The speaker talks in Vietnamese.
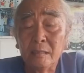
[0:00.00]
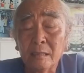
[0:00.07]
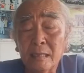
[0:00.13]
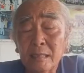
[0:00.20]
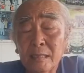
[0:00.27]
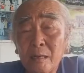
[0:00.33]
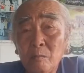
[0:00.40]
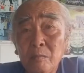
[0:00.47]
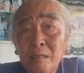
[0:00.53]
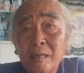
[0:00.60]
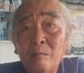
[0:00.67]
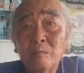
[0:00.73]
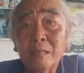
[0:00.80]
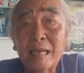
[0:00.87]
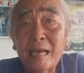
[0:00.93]
người ta sống
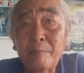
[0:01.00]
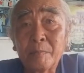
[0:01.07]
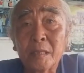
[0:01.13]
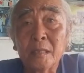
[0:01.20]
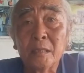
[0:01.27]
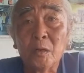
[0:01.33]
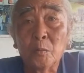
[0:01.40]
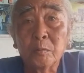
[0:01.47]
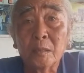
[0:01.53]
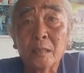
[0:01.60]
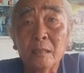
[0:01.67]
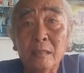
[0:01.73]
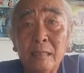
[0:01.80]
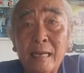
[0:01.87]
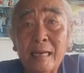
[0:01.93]
trong tam tịnh nhục
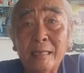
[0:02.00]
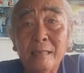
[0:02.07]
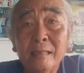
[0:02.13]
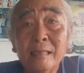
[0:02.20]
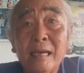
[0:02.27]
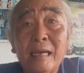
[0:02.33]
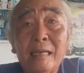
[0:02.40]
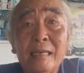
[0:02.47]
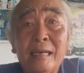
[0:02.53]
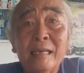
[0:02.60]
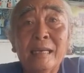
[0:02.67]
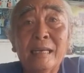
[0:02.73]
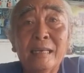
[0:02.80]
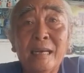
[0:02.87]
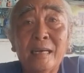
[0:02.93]
từ ngày Đức Thầy đã
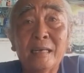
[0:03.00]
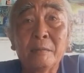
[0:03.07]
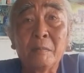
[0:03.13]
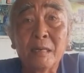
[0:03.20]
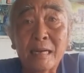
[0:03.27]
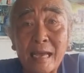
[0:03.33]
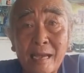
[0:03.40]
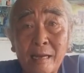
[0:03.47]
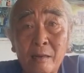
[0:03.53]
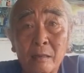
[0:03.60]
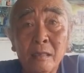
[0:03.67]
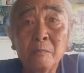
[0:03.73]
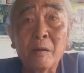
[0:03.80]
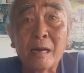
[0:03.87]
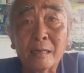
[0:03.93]
ra đời mở đạo,
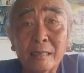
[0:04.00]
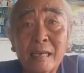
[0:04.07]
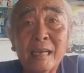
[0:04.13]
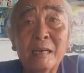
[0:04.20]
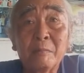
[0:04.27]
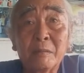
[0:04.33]
Đức Phật đã ra